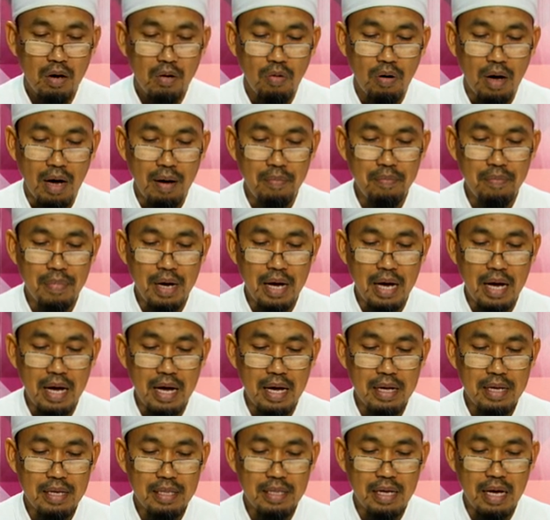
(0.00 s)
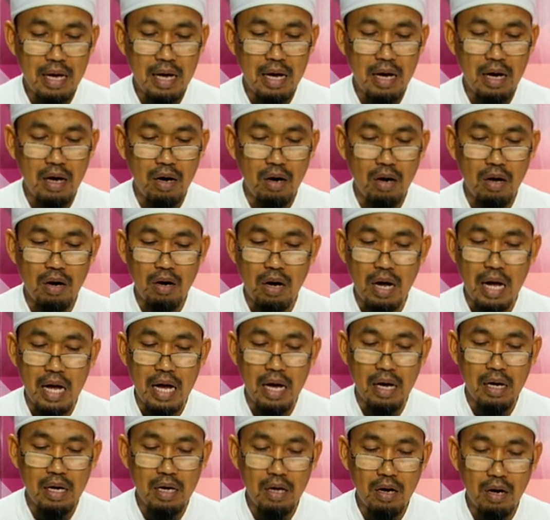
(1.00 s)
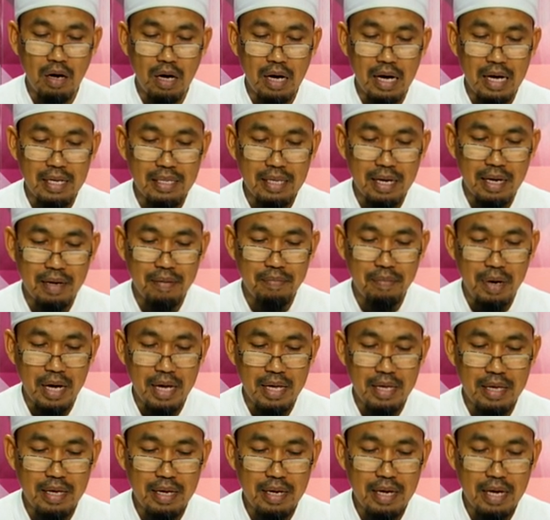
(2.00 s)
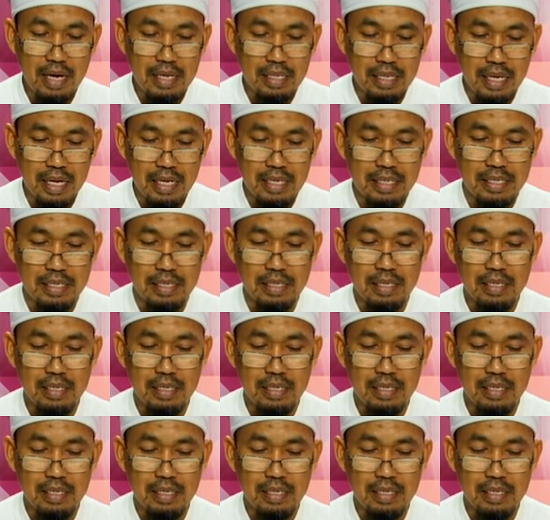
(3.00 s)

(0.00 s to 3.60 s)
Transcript: วะอัมมาอิซากะรออะกิรออะตันบัยยินะตัน